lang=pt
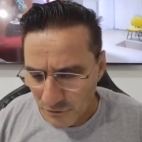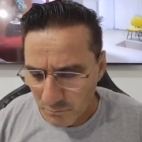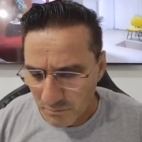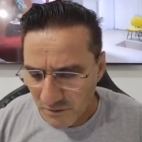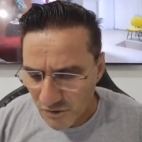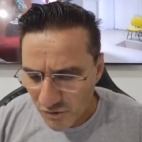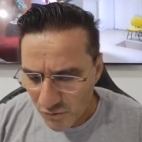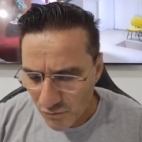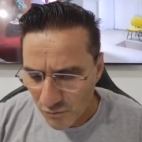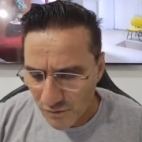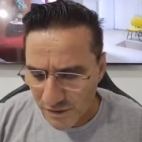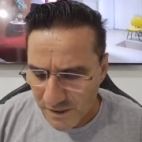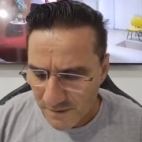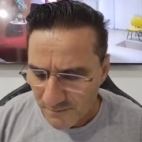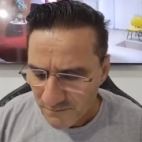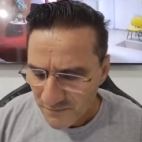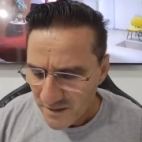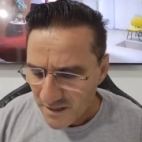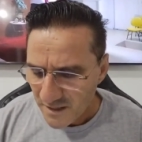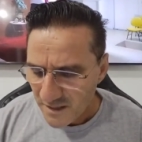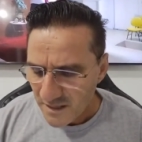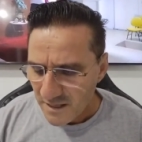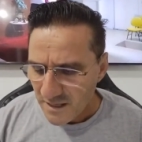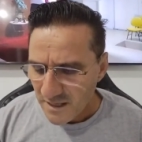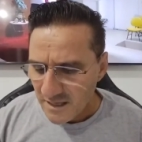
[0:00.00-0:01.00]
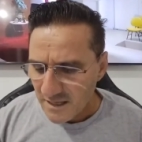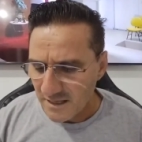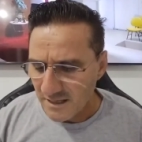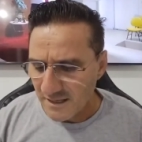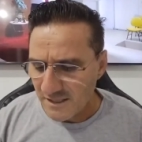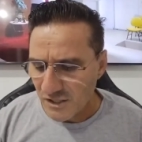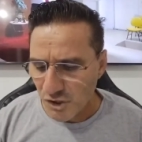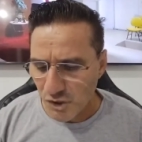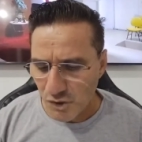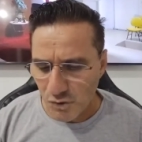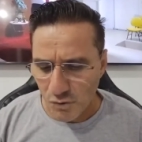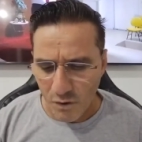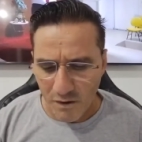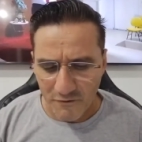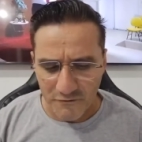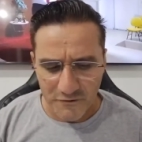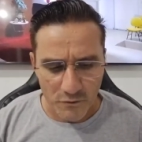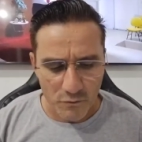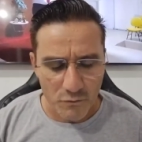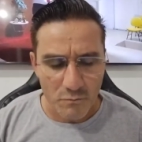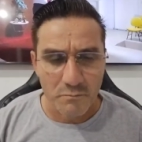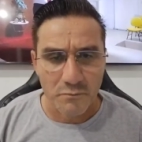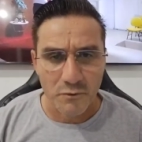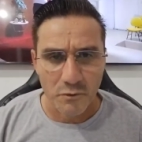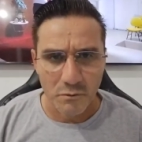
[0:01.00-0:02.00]
Pessoas, elas sofrem
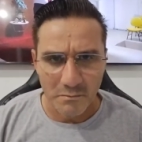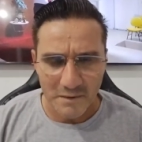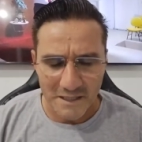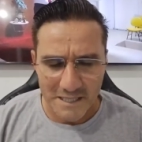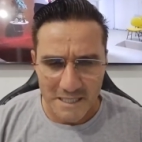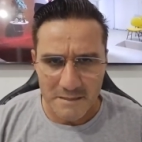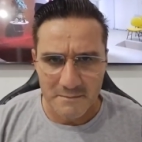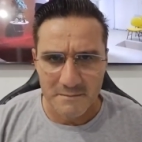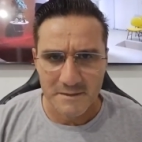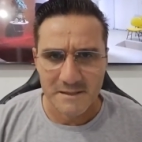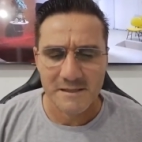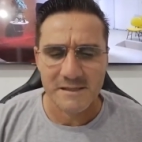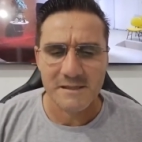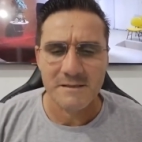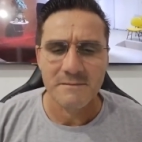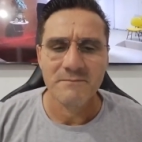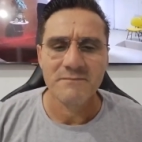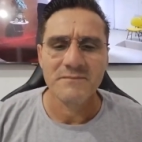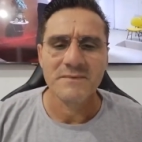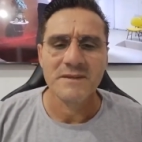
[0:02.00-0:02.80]
com problemas,